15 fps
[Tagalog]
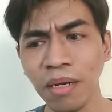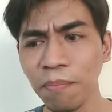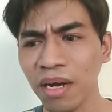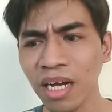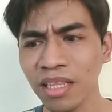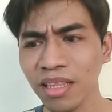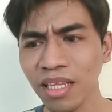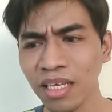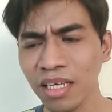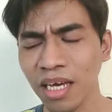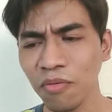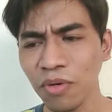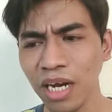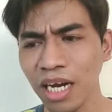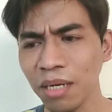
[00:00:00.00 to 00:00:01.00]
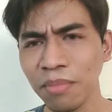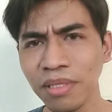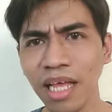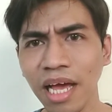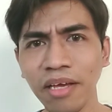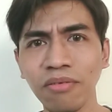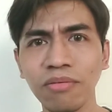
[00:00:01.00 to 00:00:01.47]
ng pagkanta niya, wala naman
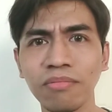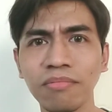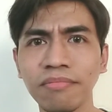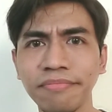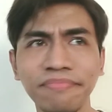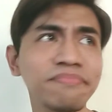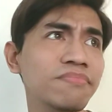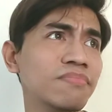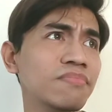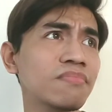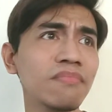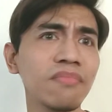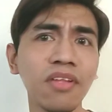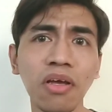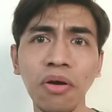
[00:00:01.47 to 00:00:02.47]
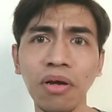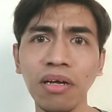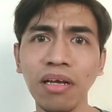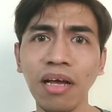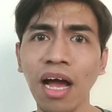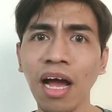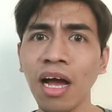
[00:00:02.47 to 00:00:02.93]
tayong
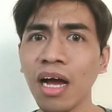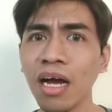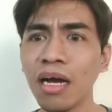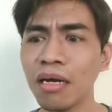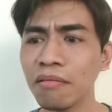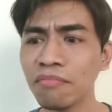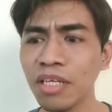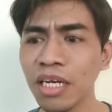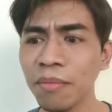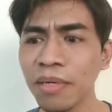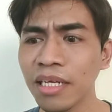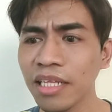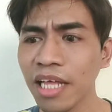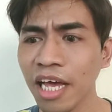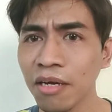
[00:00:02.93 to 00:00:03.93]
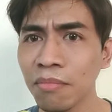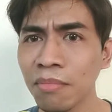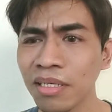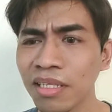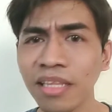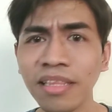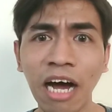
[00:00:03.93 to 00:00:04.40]
uh, hindi naman na tayo
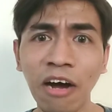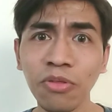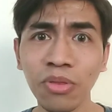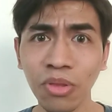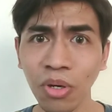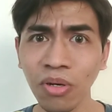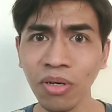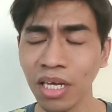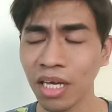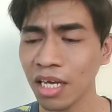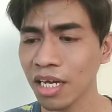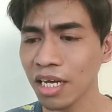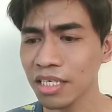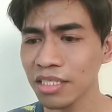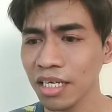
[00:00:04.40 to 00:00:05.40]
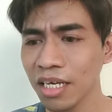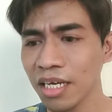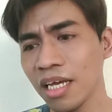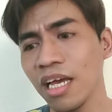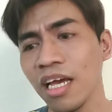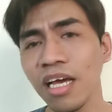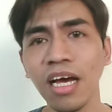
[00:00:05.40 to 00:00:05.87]
magda-doubt doon eh. Kasi
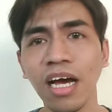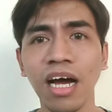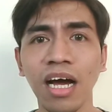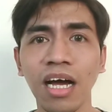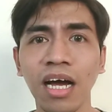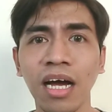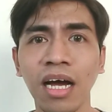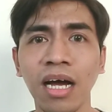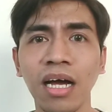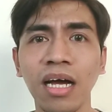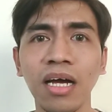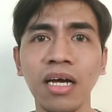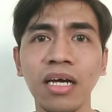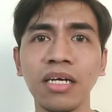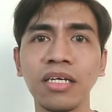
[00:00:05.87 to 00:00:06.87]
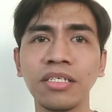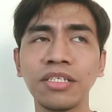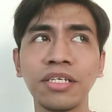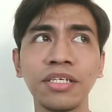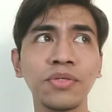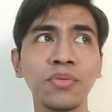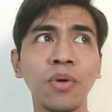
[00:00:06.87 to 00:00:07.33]
uh,
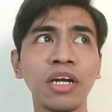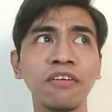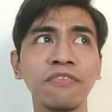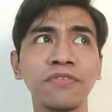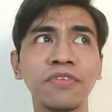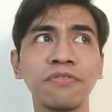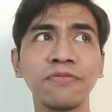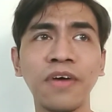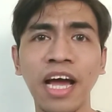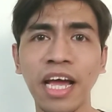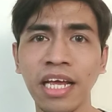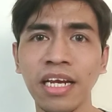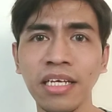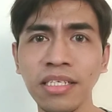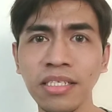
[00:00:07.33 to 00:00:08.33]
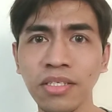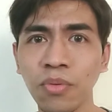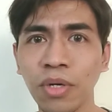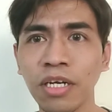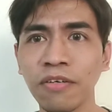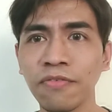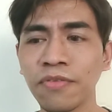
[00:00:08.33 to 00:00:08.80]
she's one of the finest,
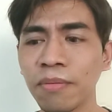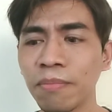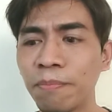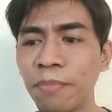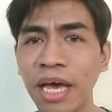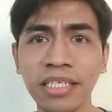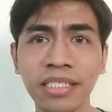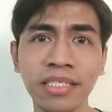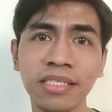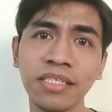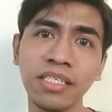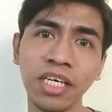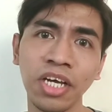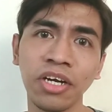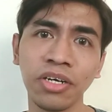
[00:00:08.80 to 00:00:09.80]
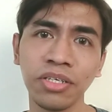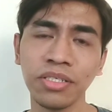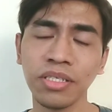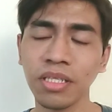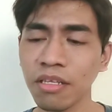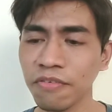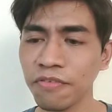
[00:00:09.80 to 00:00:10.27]
one of the best
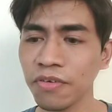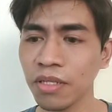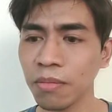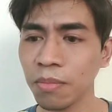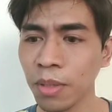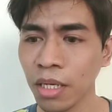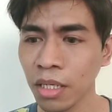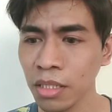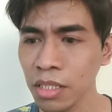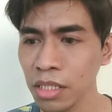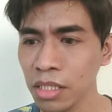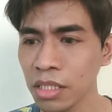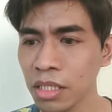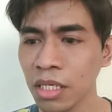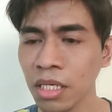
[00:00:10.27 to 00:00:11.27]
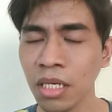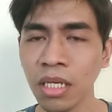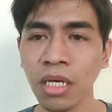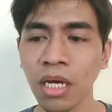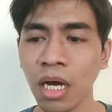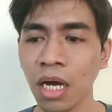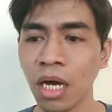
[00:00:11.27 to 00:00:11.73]
singers in the Philippines in,
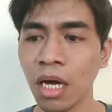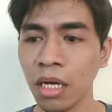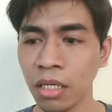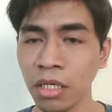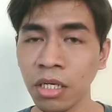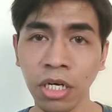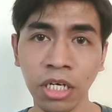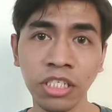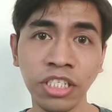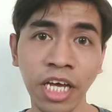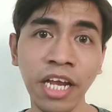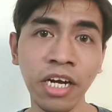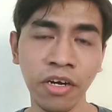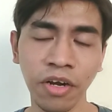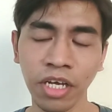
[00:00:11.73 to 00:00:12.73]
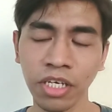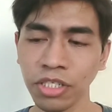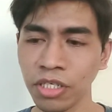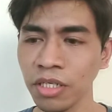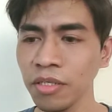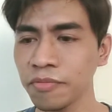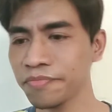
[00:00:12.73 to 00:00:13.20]
uh, in her generation.